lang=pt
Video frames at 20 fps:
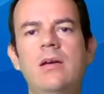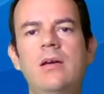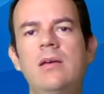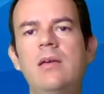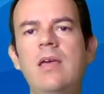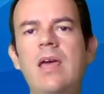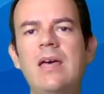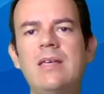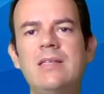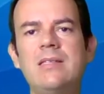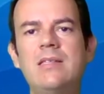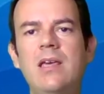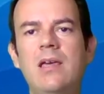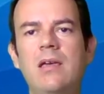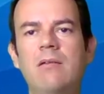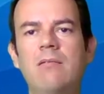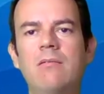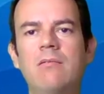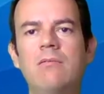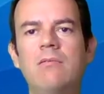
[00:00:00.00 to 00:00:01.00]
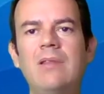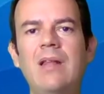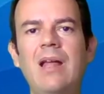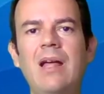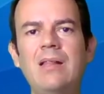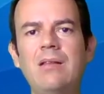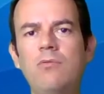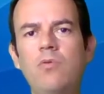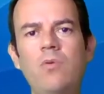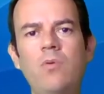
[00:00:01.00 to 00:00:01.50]
e assim,
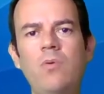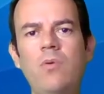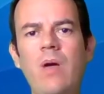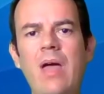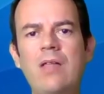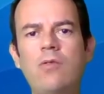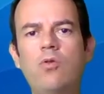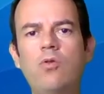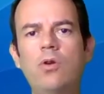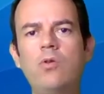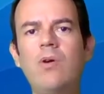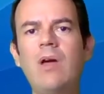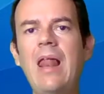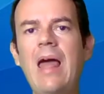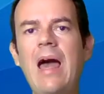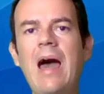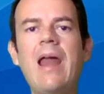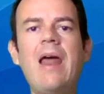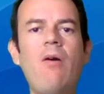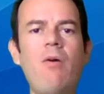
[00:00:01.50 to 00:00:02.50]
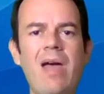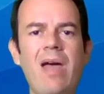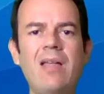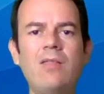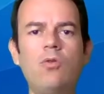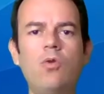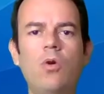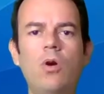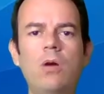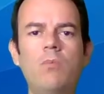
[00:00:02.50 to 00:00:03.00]
um reator nuclear é um
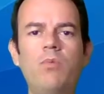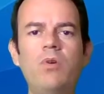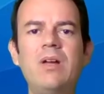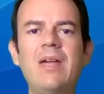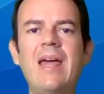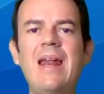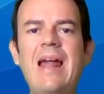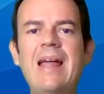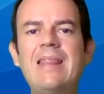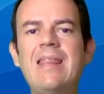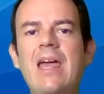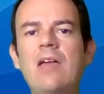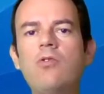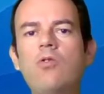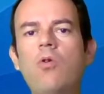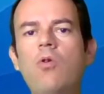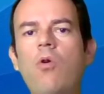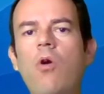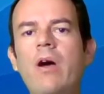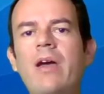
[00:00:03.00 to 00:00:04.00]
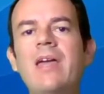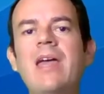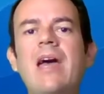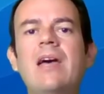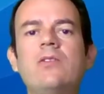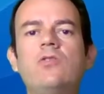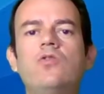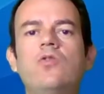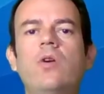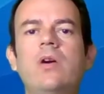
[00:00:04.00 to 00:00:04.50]
reator porque lá dentro ocorrem
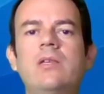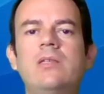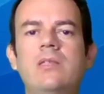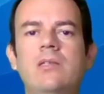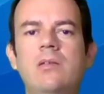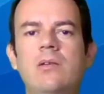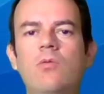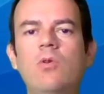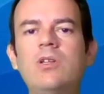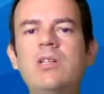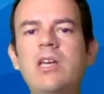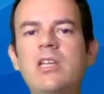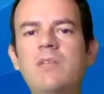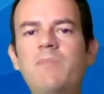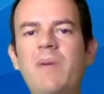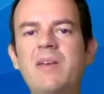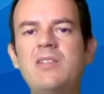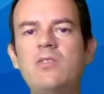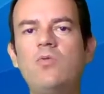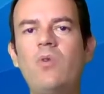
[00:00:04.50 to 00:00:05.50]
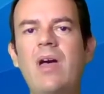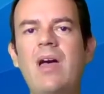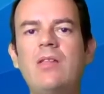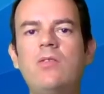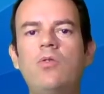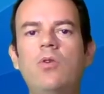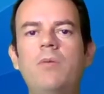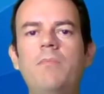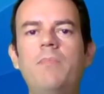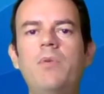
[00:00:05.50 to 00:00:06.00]
reações. Quando a gente pensa num
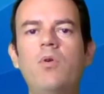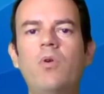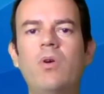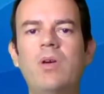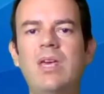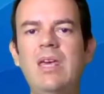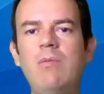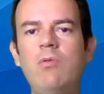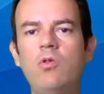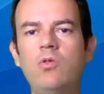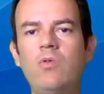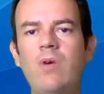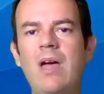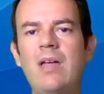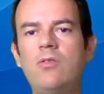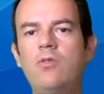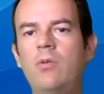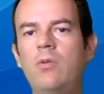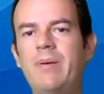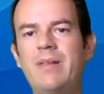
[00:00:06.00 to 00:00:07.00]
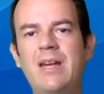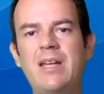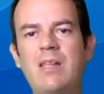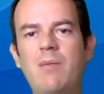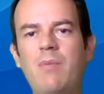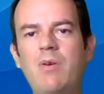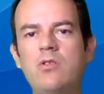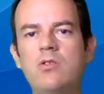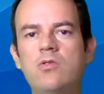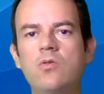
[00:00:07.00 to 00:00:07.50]
reator bioquímico, num reator para
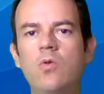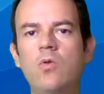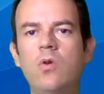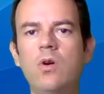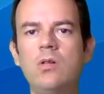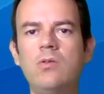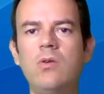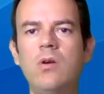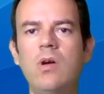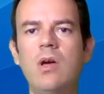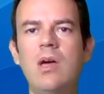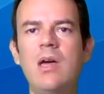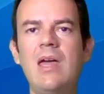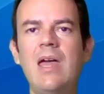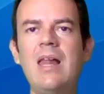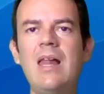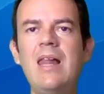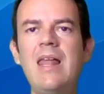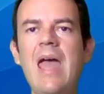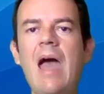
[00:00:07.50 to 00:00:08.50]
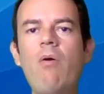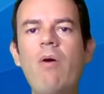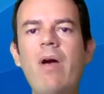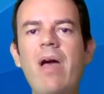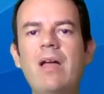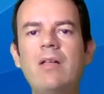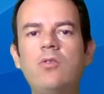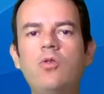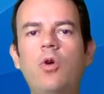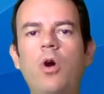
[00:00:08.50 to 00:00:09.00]
tratamento de esgoto, ele é um
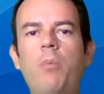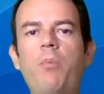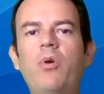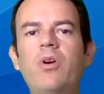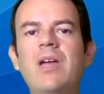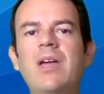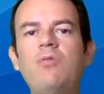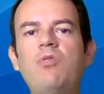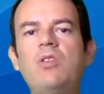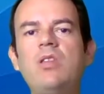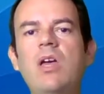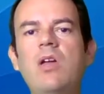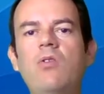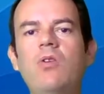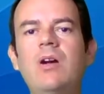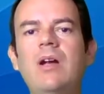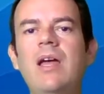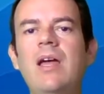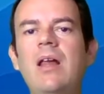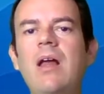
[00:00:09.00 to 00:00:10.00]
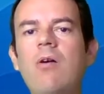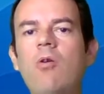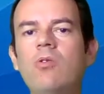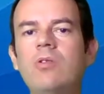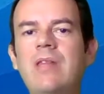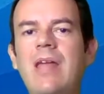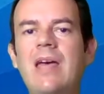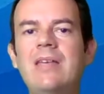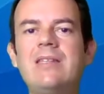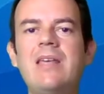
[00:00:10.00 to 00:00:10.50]
reator porque no interior dele
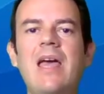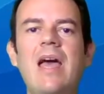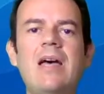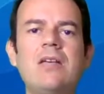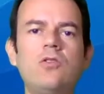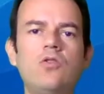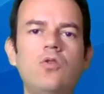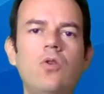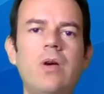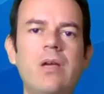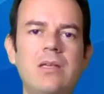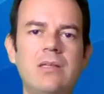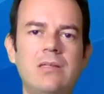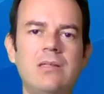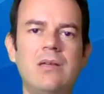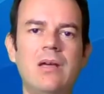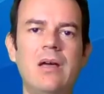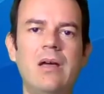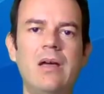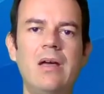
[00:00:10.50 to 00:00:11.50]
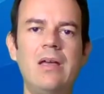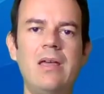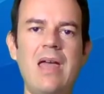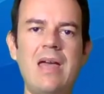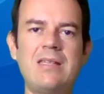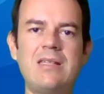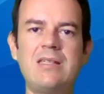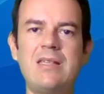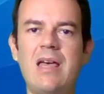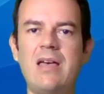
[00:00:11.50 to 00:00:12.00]
acontecem reações. E
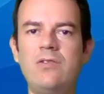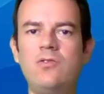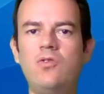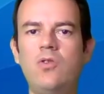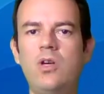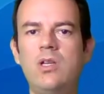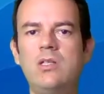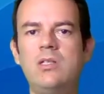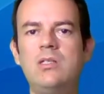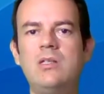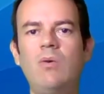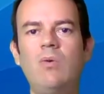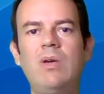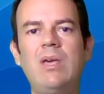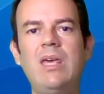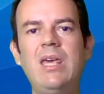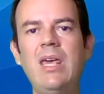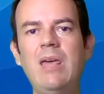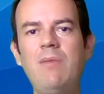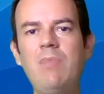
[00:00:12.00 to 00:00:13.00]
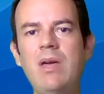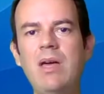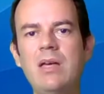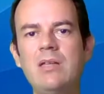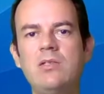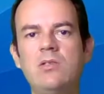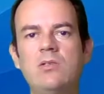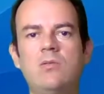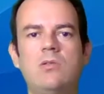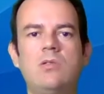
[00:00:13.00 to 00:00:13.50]
essas reações são
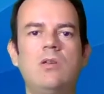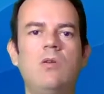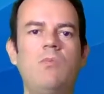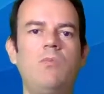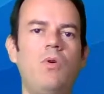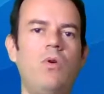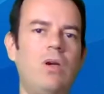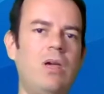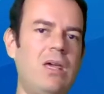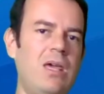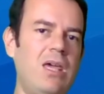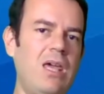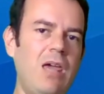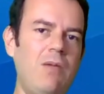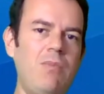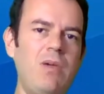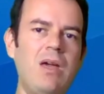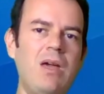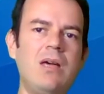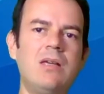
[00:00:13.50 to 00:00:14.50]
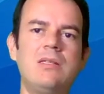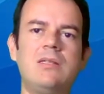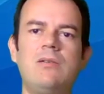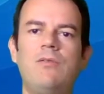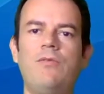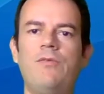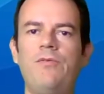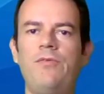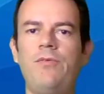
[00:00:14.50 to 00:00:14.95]
químicas, são bioquímicas, são,